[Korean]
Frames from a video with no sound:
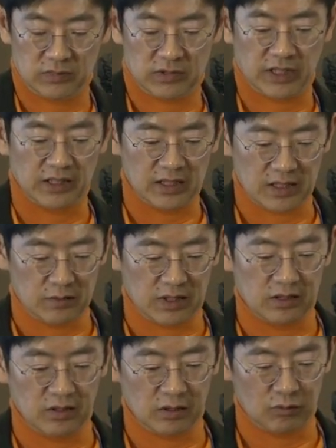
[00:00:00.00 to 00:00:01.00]
장 대사님
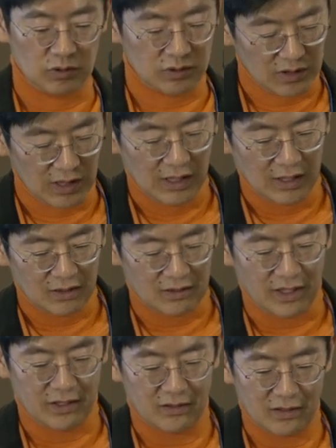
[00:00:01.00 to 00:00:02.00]
같은 경우는 그렇게